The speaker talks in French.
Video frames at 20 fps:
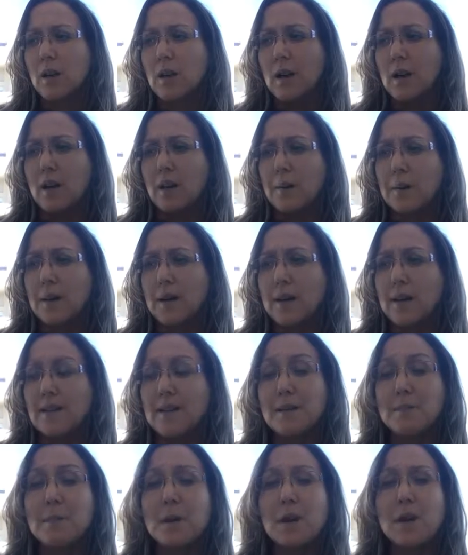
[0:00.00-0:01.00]
à,
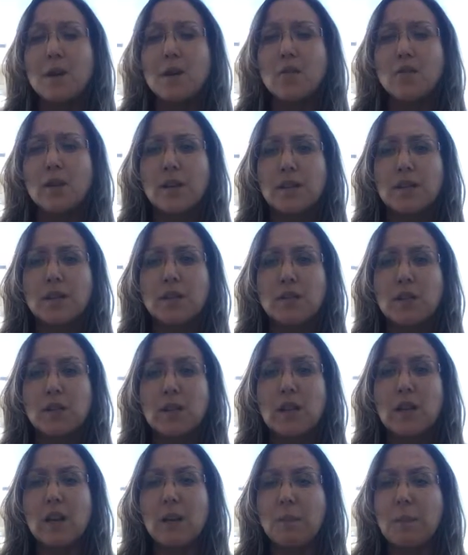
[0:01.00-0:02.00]
démarrer une
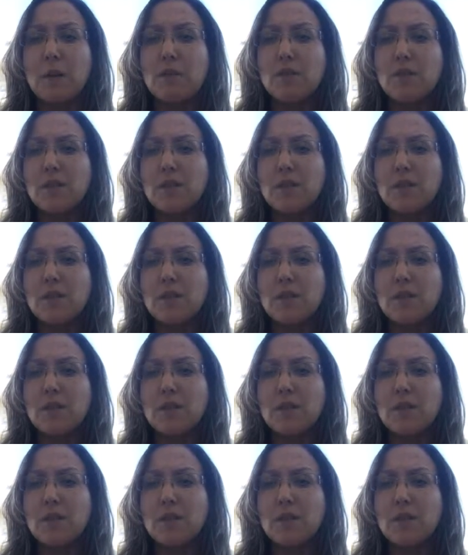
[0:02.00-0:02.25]
activité et à pas